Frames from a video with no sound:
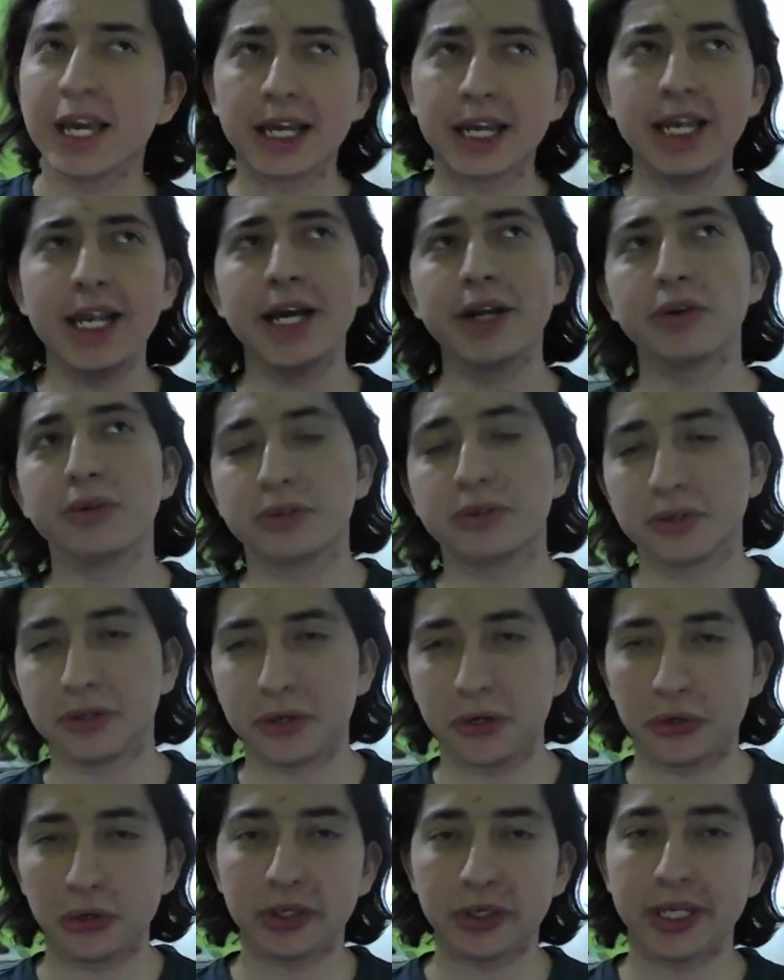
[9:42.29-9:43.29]
Claro,
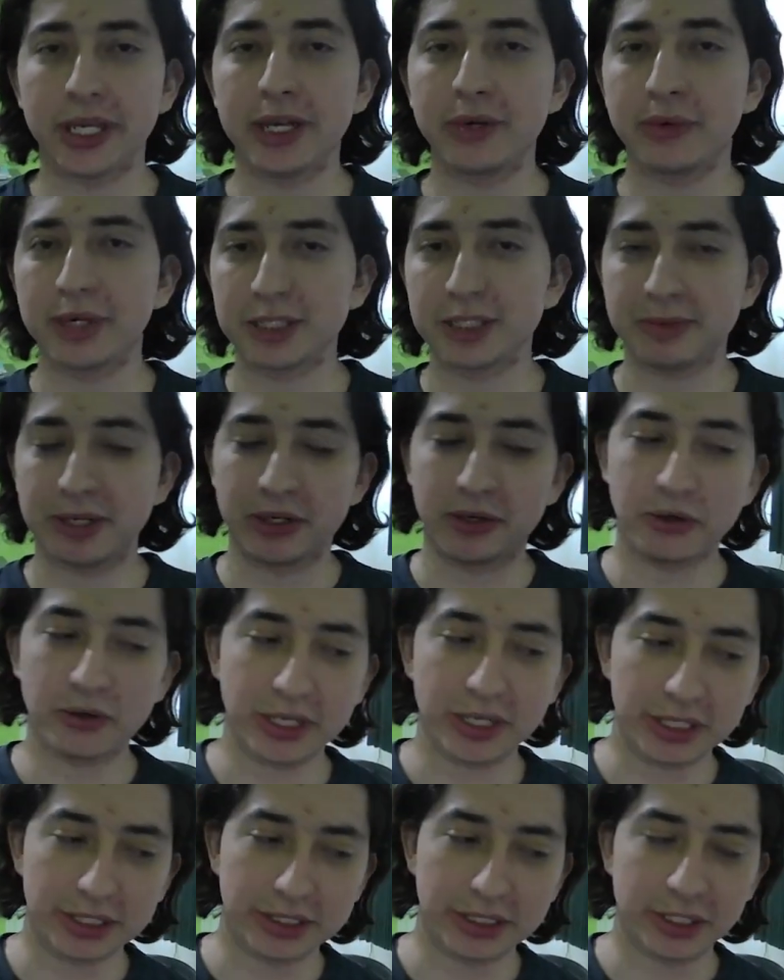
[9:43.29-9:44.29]
creo que hay algunas
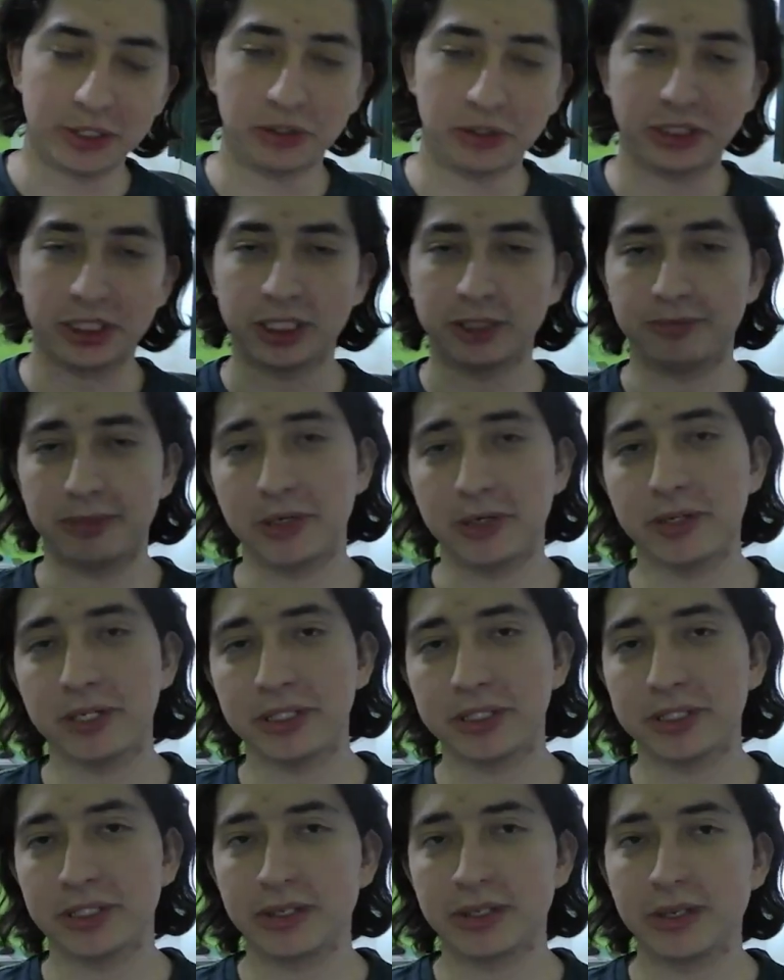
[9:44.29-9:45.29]
mejores y otras
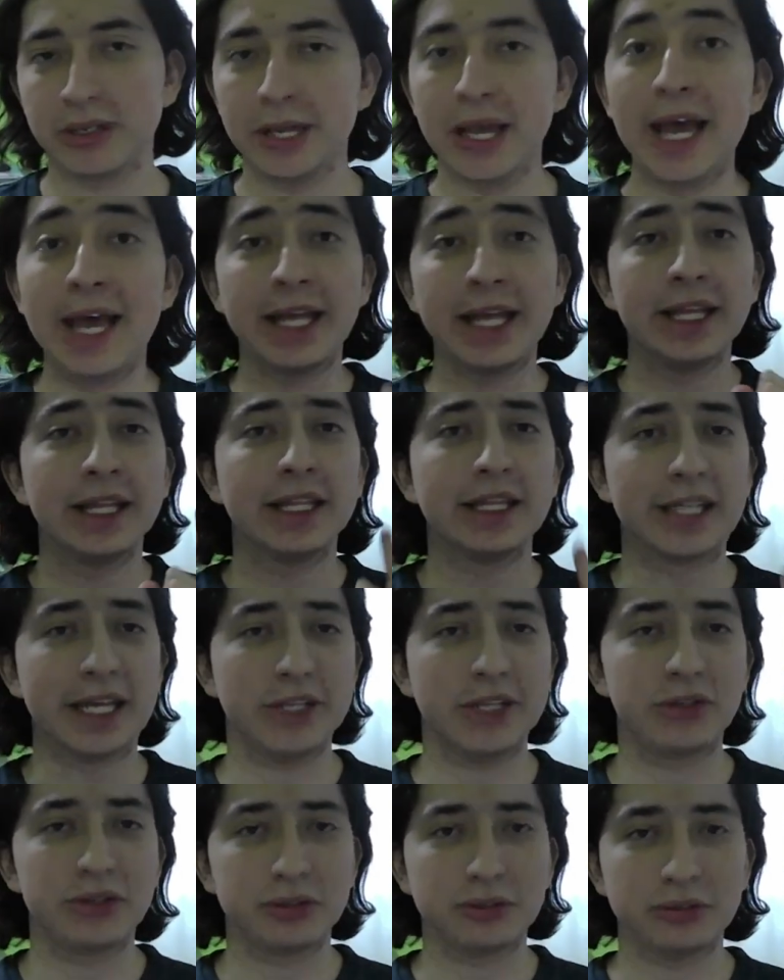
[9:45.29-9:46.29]
peores.
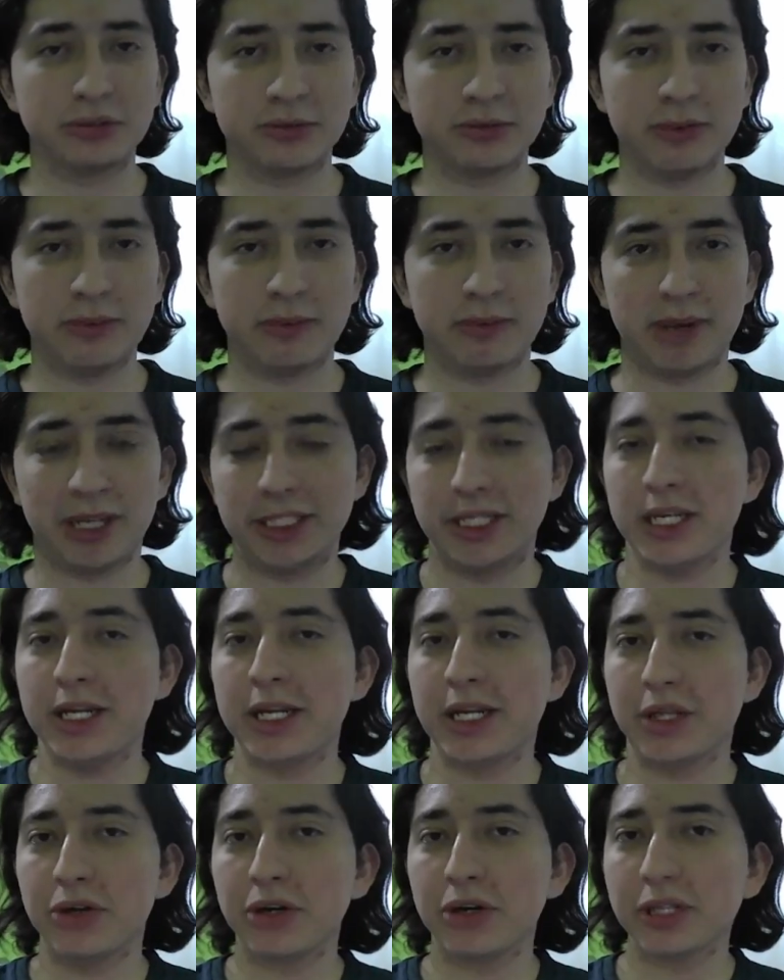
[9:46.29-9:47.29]
De hecho, va a
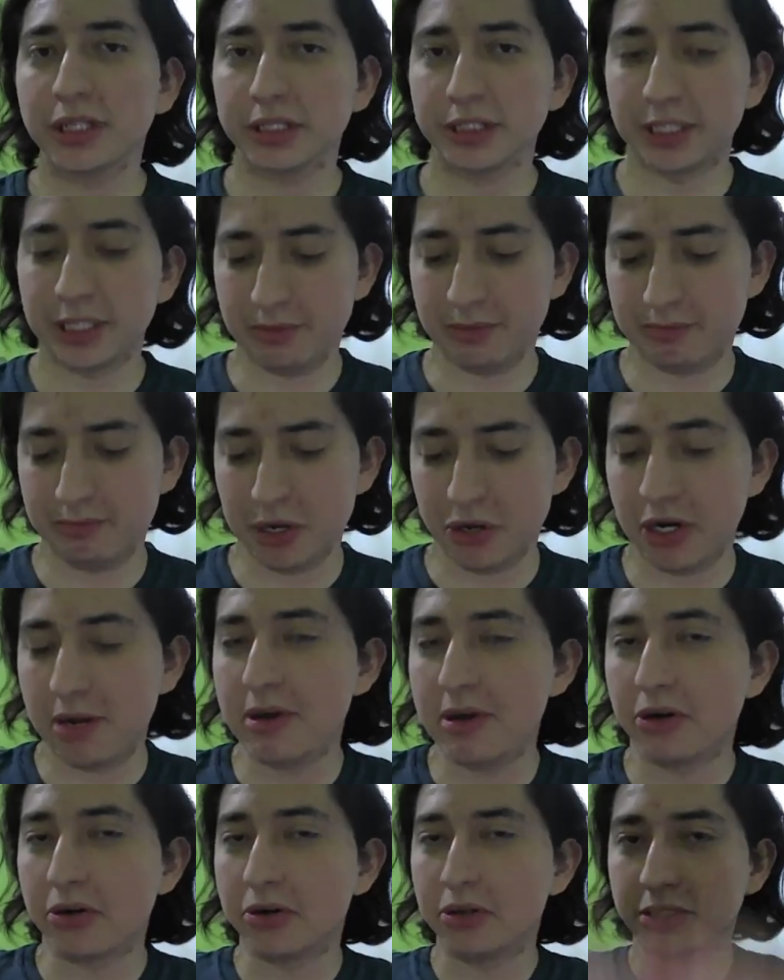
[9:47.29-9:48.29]
salir en orden de peor a
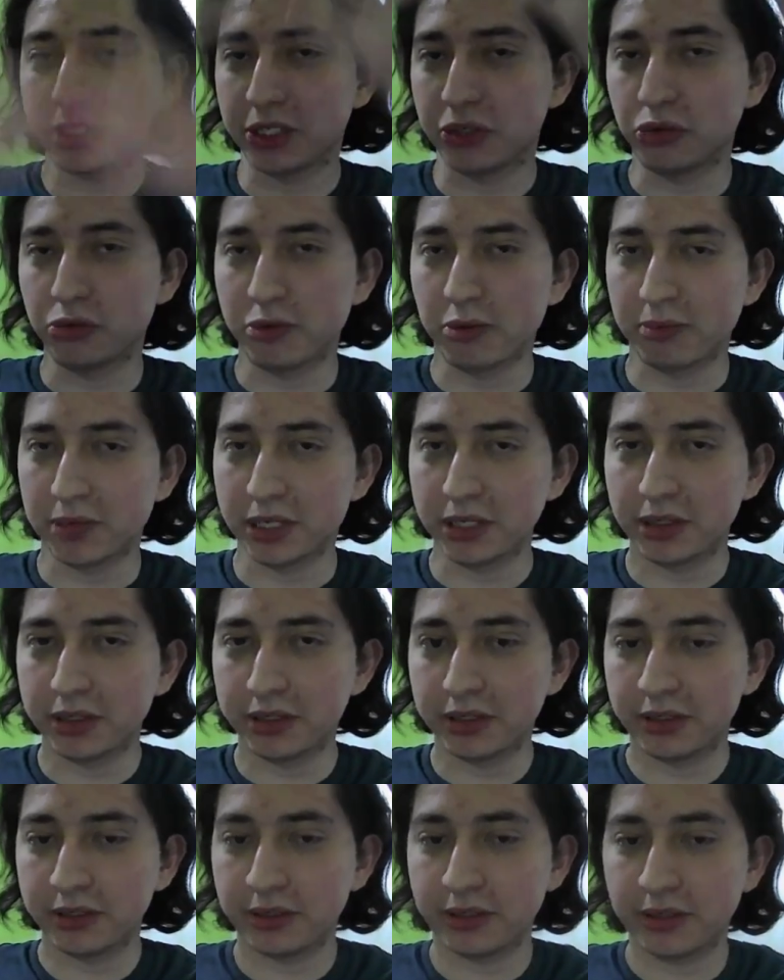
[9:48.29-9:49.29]
mejor según mi
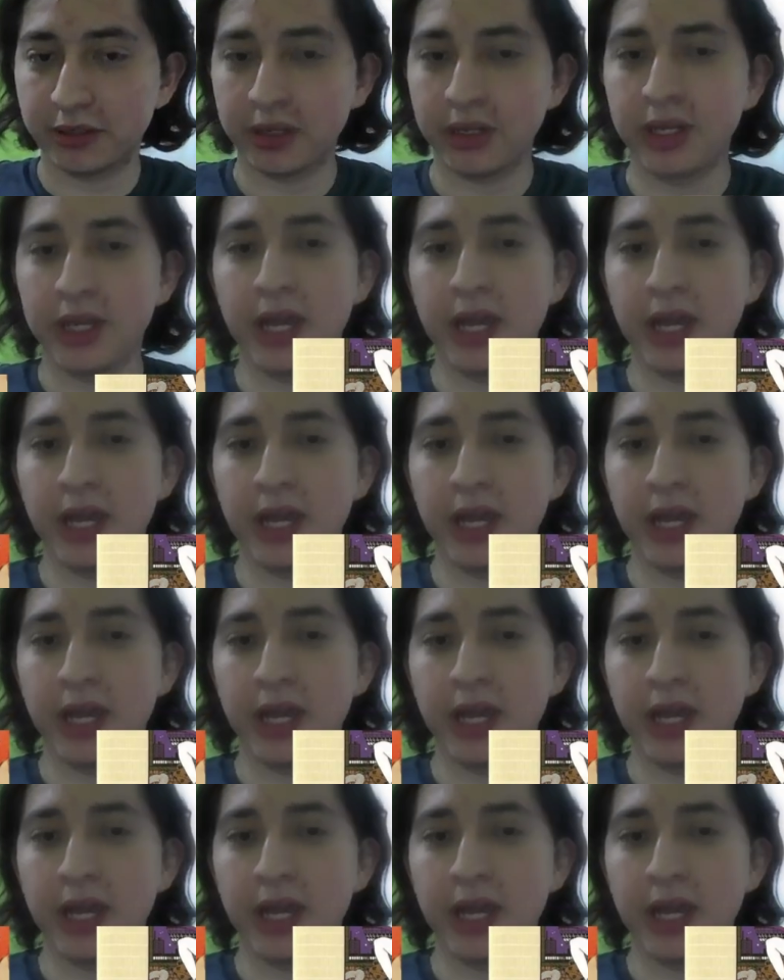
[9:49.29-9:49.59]
opinión.